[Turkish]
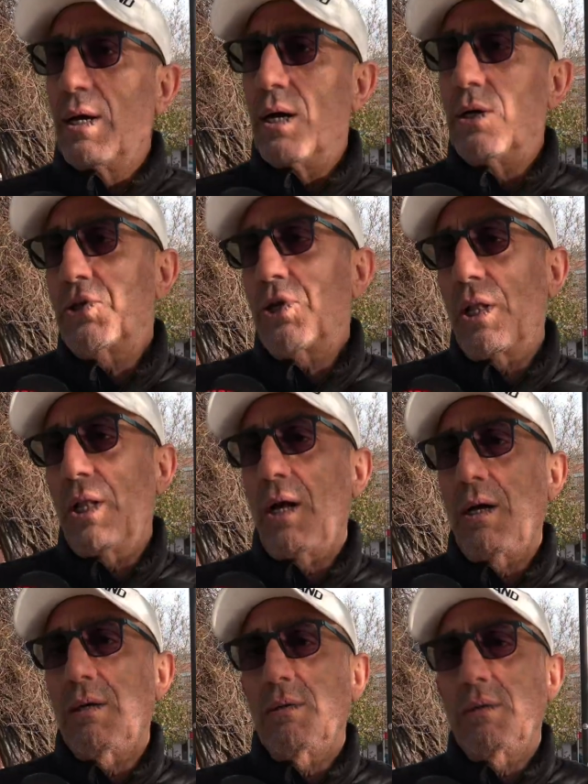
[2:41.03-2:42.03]

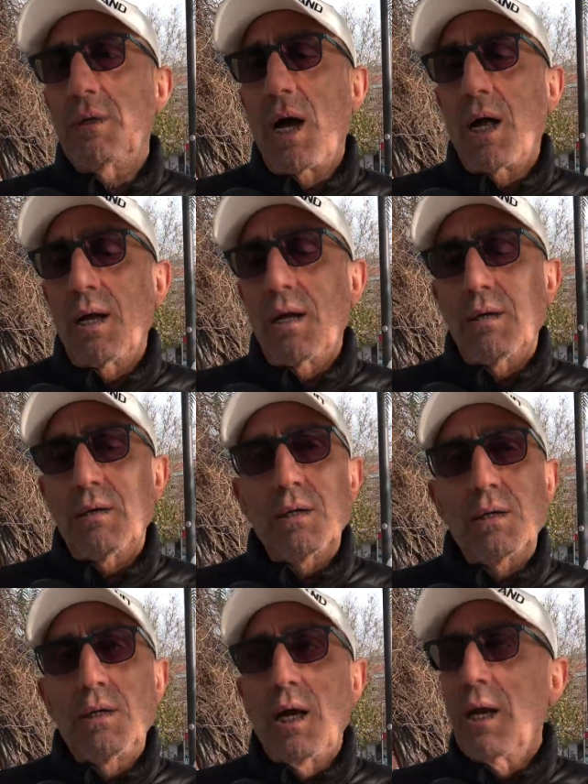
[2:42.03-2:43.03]
İnşallah yani
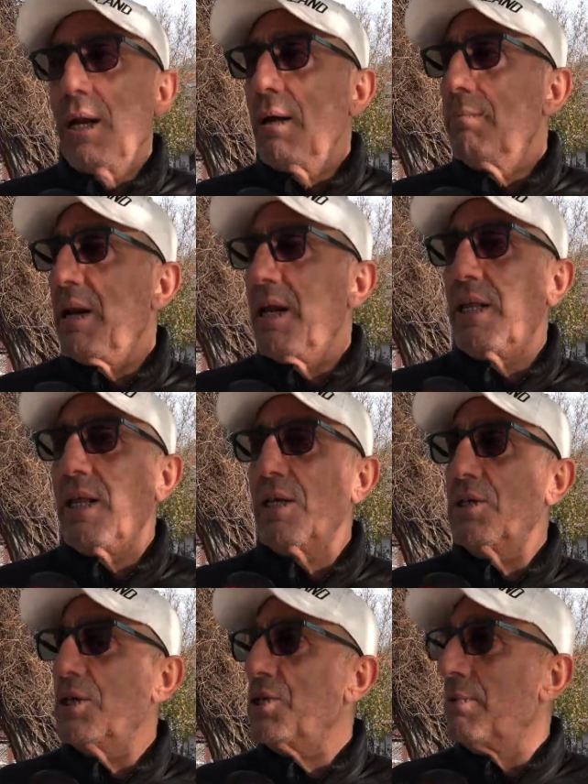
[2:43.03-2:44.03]
yeni belediye
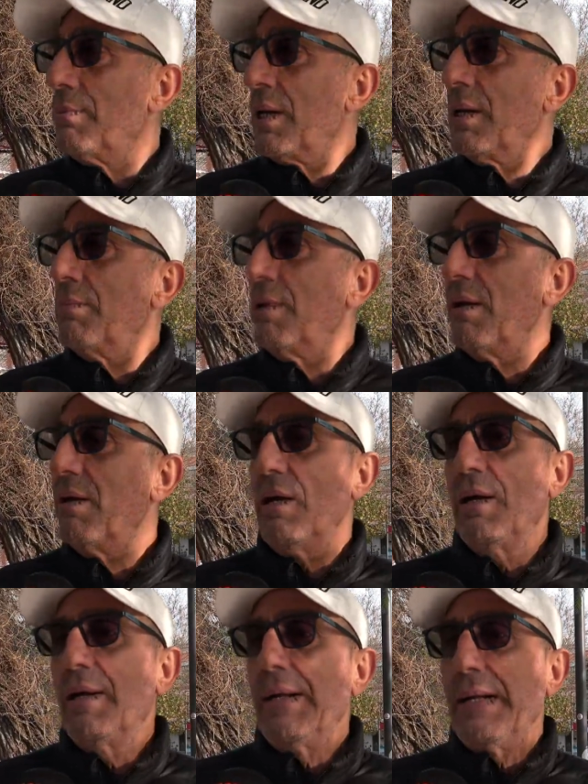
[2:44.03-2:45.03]
seçimleri bir
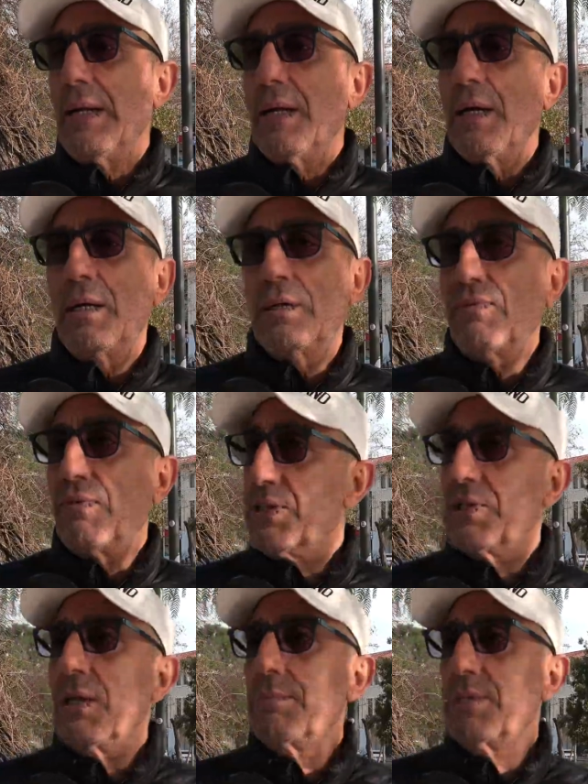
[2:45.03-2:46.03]
e,
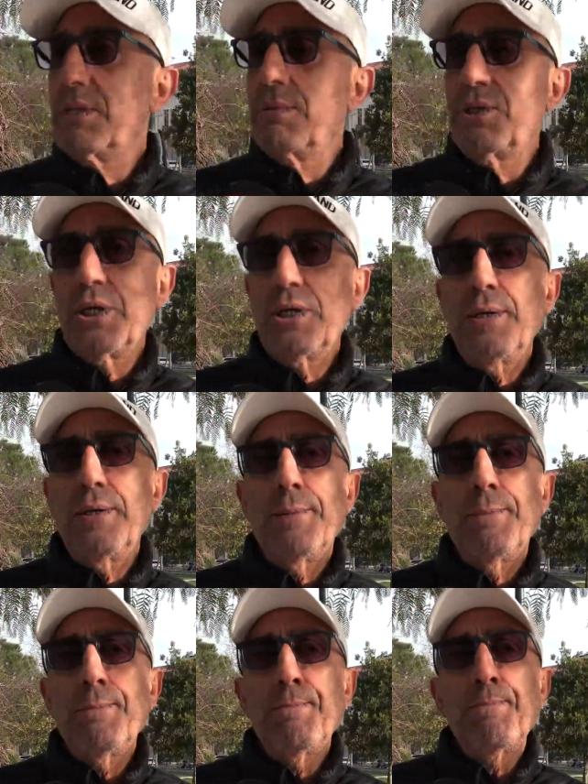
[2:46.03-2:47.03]
fırsat bizim için.
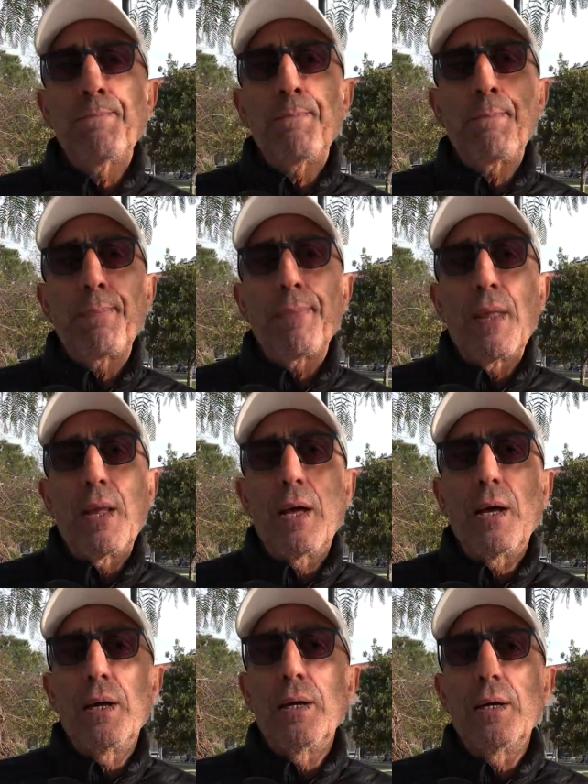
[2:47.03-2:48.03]

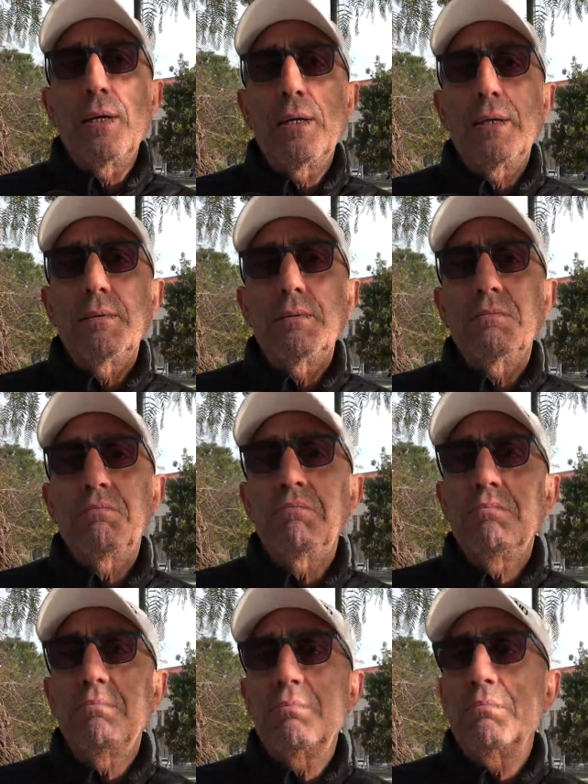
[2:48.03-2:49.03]
Ee,
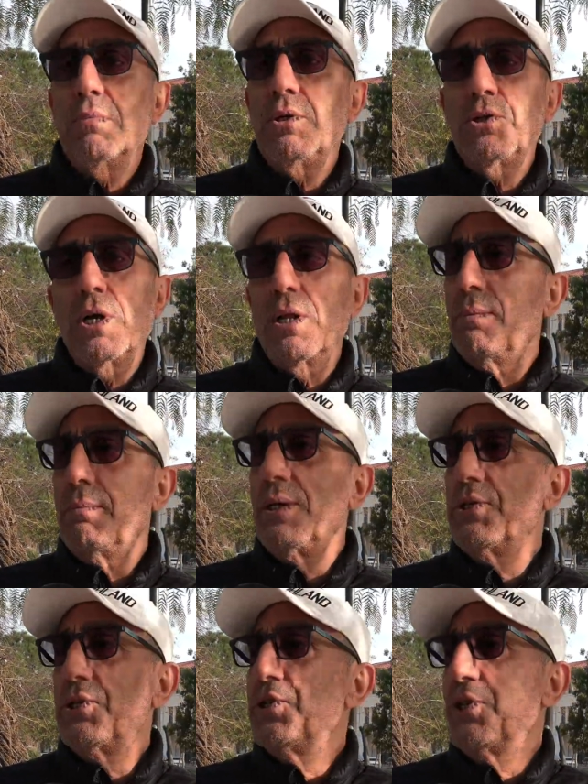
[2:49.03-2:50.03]
inşallah
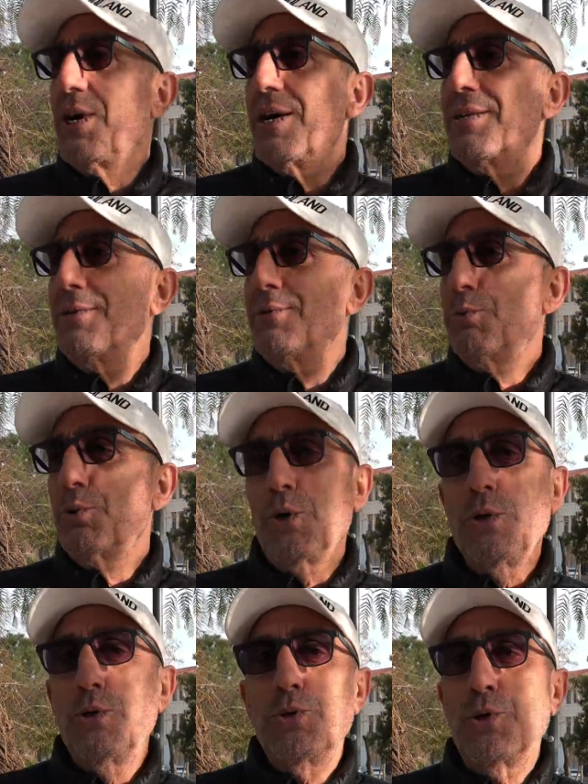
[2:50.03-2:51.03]
birisi çıkar da bu
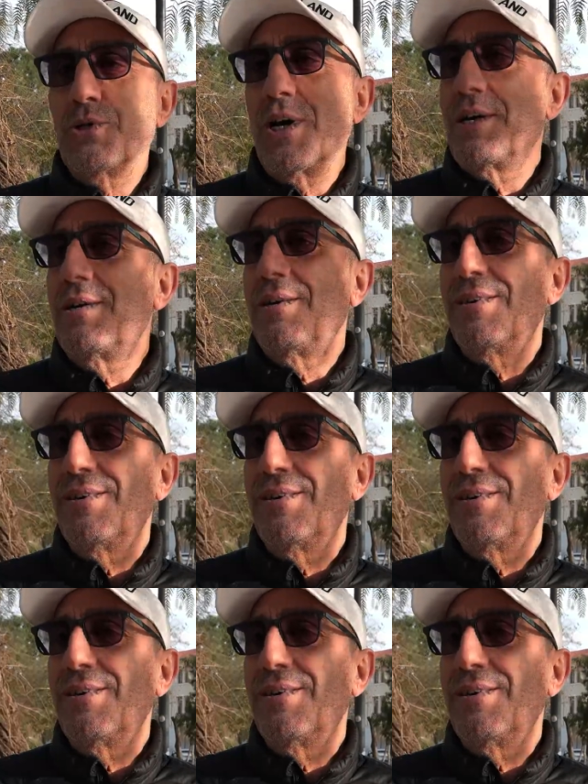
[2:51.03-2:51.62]
sorunu çözer.